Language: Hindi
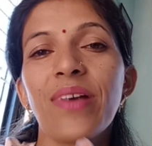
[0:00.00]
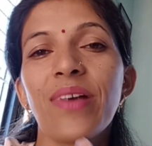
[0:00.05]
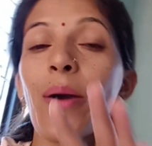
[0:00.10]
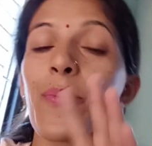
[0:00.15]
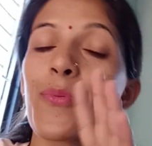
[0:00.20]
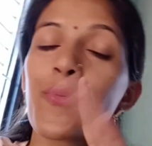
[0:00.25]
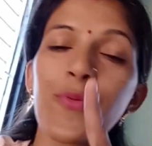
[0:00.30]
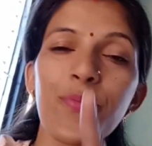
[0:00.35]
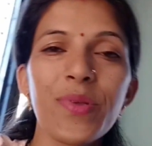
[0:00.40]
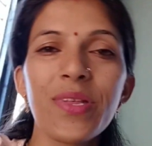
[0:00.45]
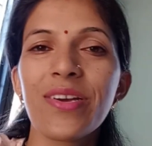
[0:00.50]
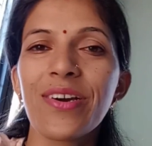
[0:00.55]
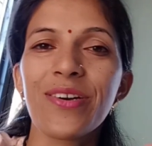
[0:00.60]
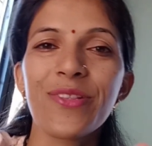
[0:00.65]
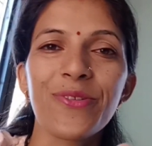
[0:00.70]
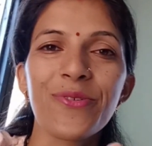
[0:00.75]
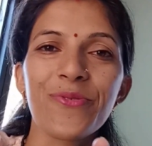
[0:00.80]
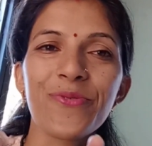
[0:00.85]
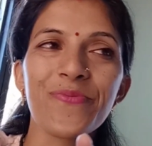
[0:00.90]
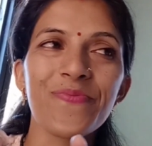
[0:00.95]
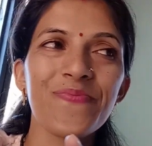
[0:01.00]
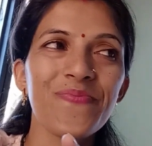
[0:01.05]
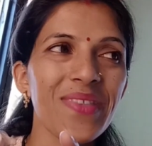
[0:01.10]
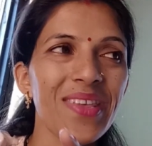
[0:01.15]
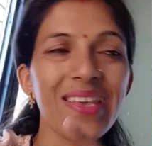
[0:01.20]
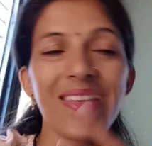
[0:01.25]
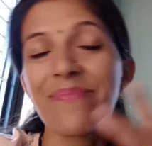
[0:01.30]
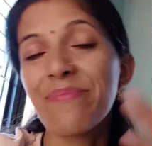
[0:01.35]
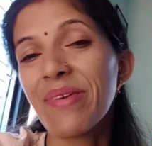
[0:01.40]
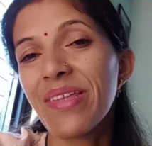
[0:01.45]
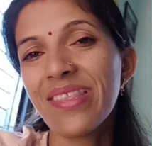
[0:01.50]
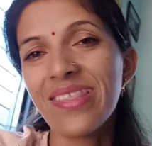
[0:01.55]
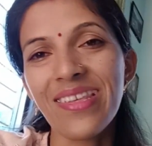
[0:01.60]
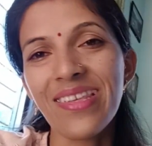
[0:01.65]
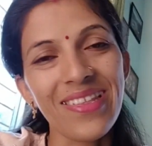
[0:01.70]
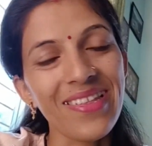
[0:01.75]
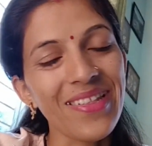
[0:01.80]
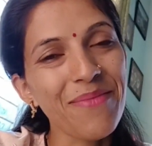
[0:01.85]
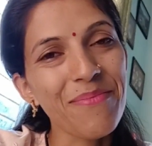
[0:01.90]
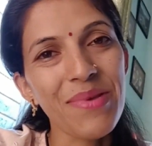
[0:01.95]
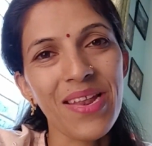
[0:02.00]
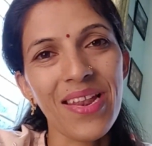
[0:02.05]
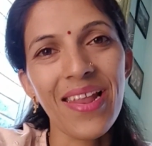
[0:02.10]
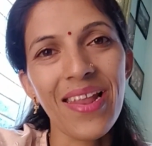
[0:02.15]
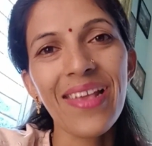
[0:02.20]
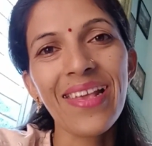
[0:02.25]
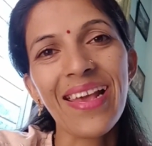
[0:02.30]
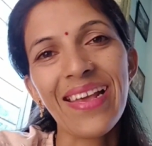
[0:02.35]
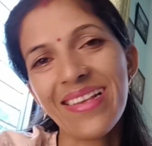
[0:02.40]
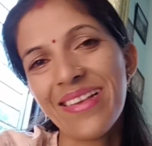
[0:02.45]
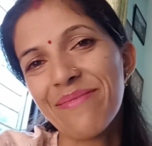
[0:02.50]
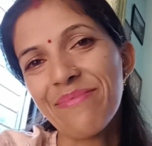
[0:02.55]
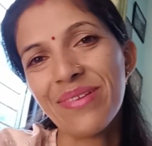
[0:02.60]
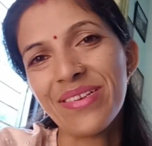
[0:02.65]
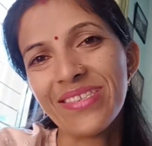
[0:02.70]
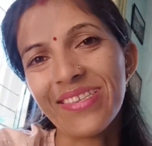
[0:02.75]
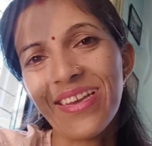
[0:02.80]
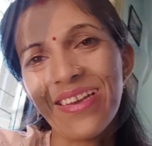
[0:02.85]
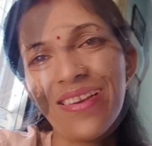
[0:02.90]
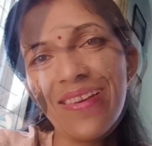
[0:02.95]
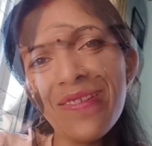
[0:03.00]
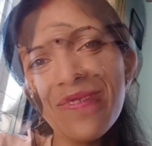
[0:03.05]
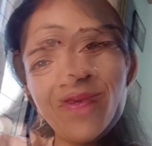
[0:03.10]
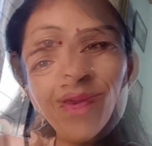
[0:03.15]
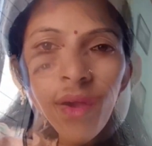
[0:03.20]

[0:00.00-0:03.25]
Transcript: आपको भी दिखाती हूँ कि मेरी दीदी ने मेरे लिए क्या क्या भेजा है